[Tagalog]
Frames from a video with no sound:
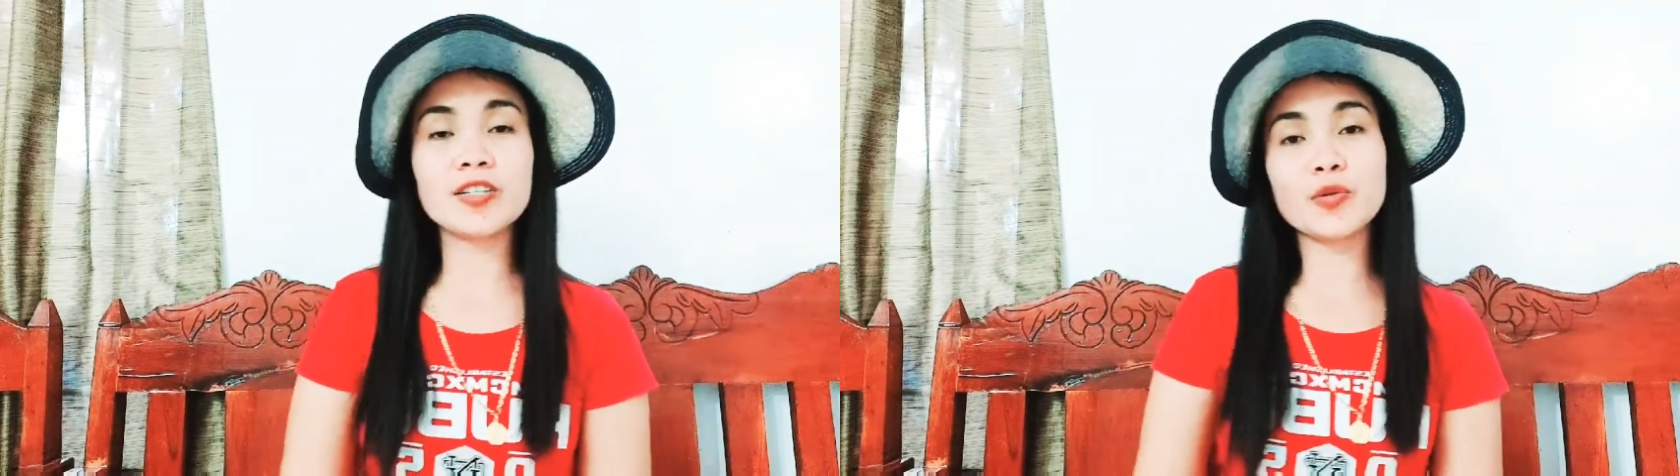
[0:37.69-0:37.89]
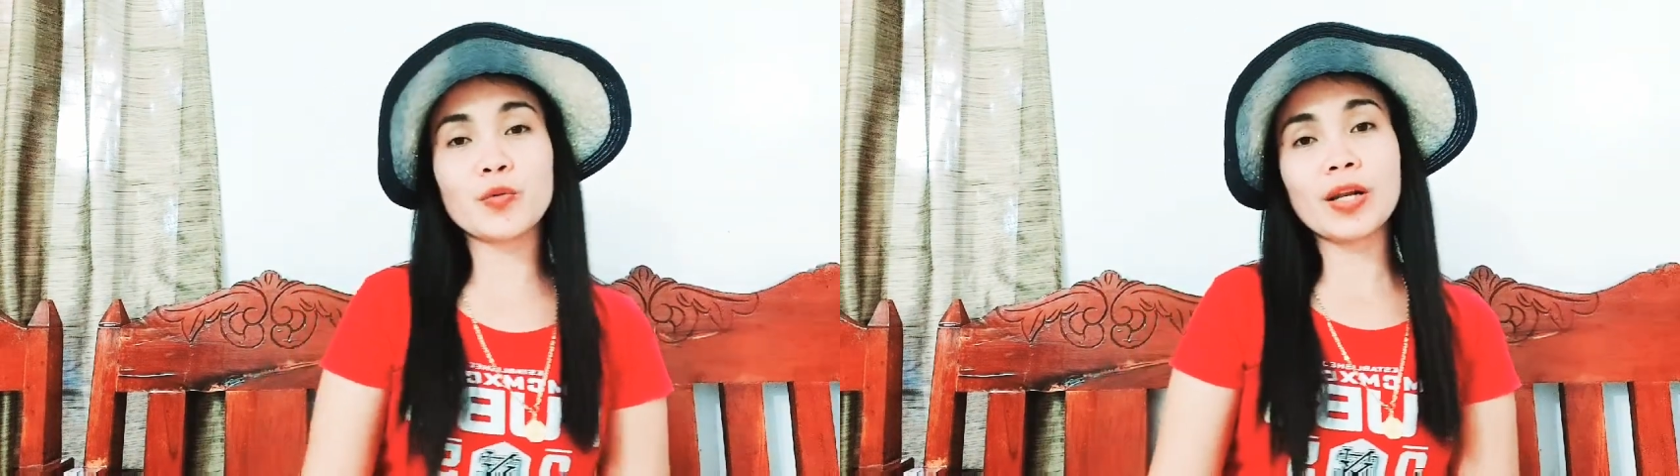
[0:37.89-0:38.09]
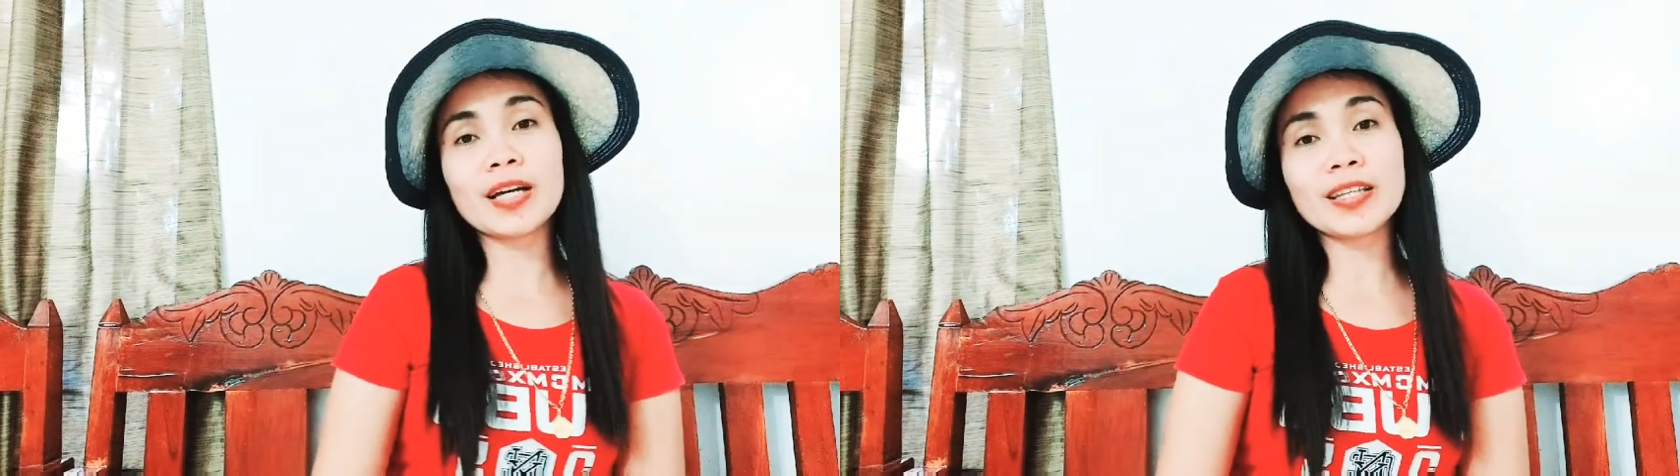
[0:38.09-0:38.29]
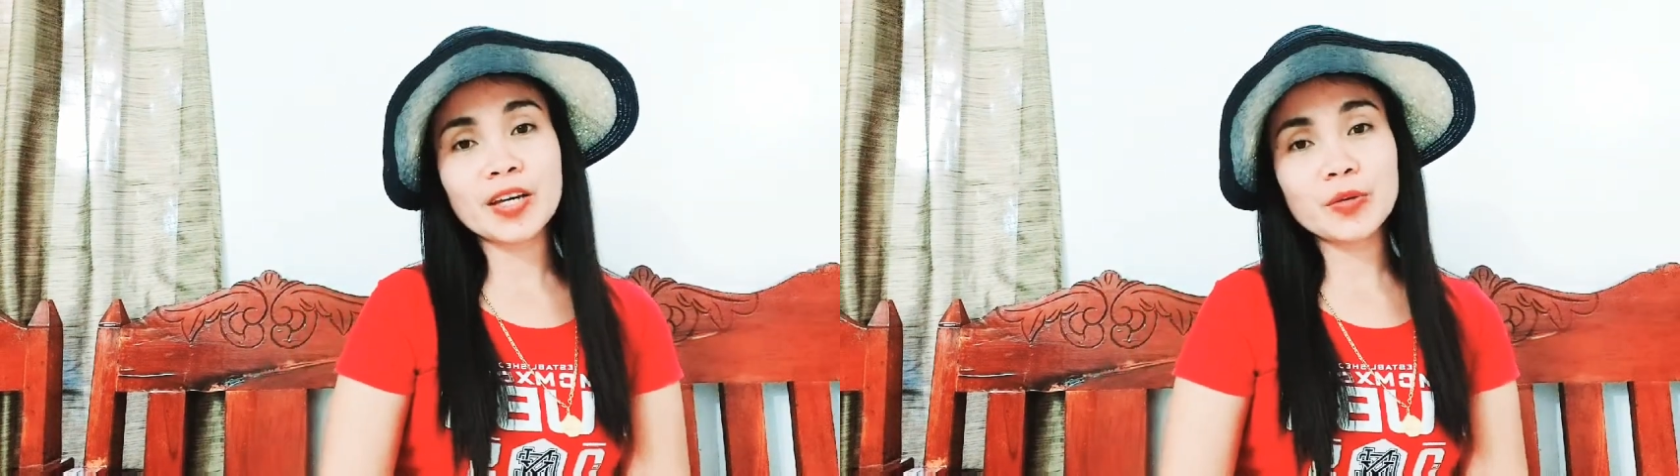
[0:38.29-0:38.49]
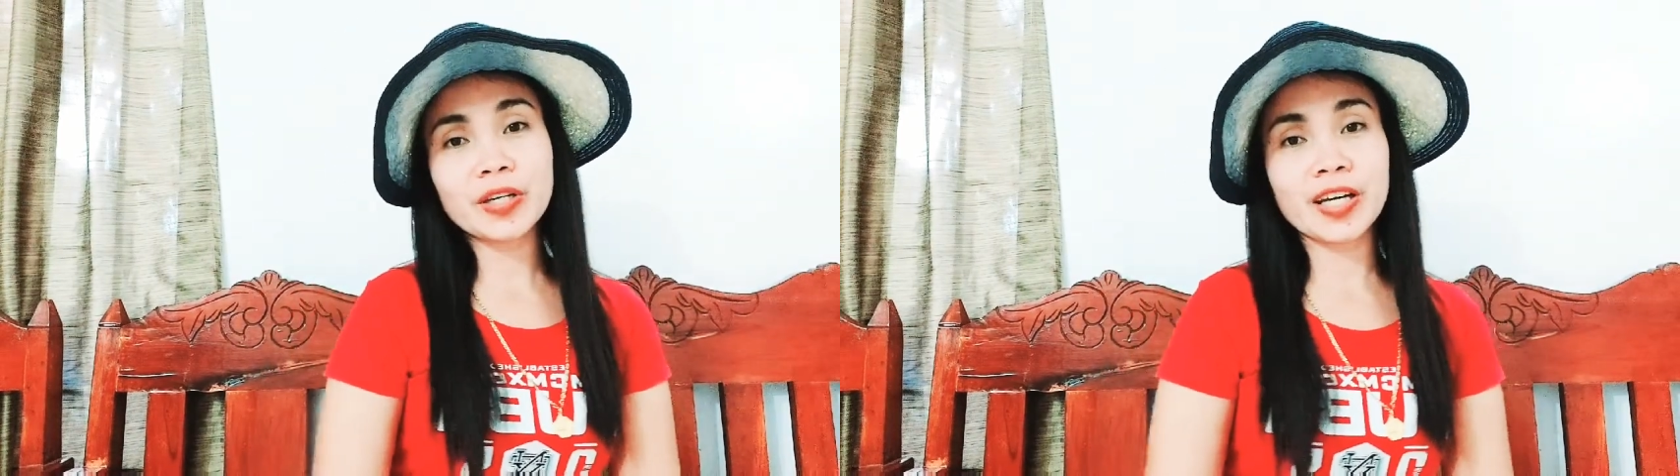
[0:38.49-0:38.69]
So wala
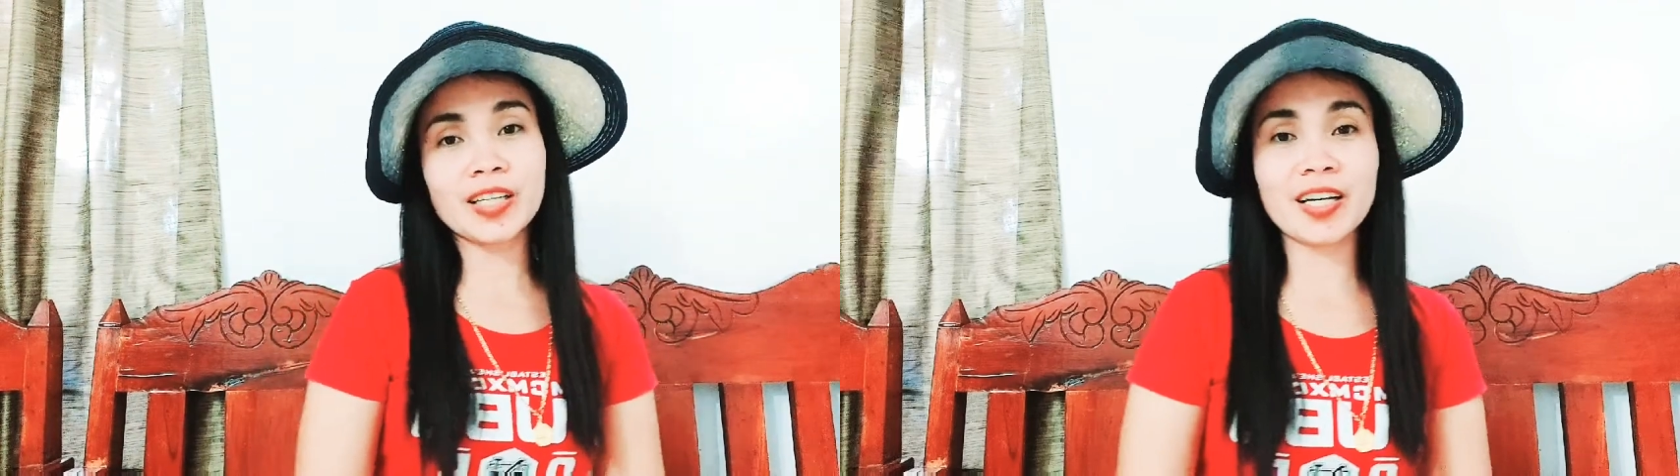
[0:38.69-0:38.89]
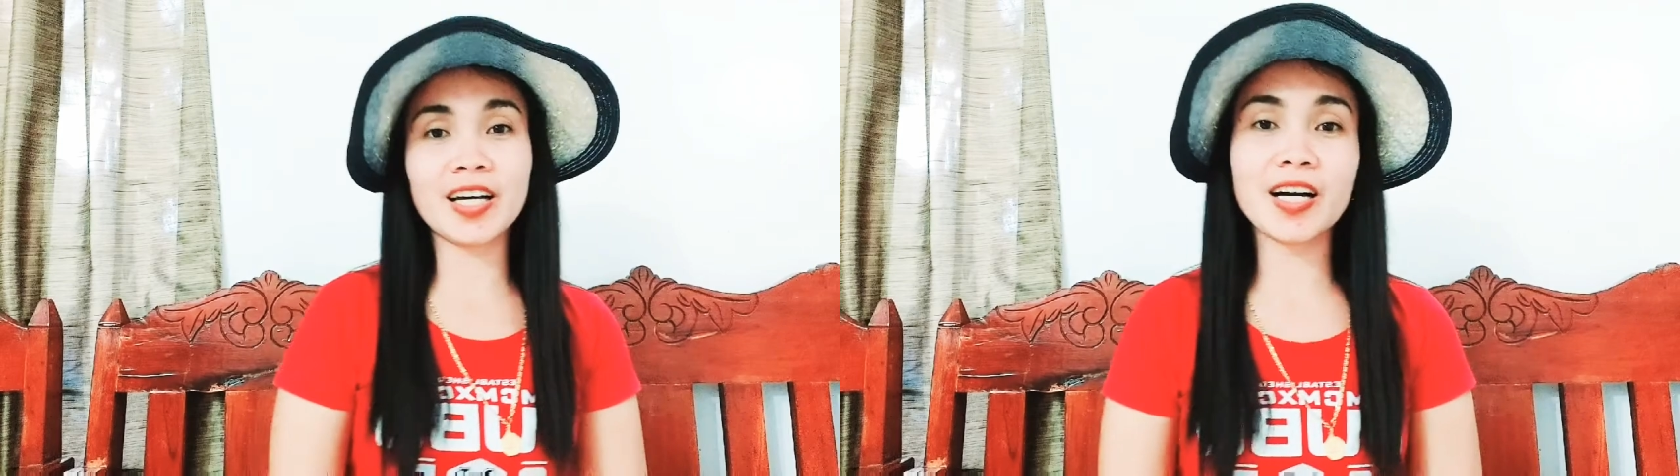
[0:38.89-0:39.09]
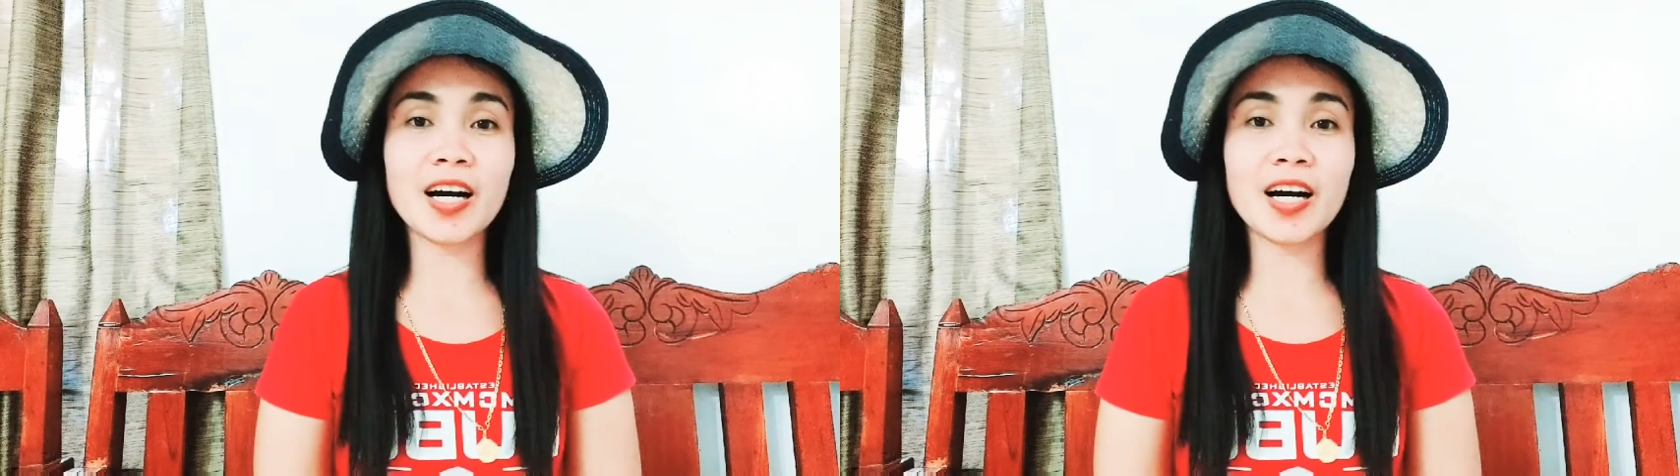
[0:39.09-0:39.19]
tayong net kaya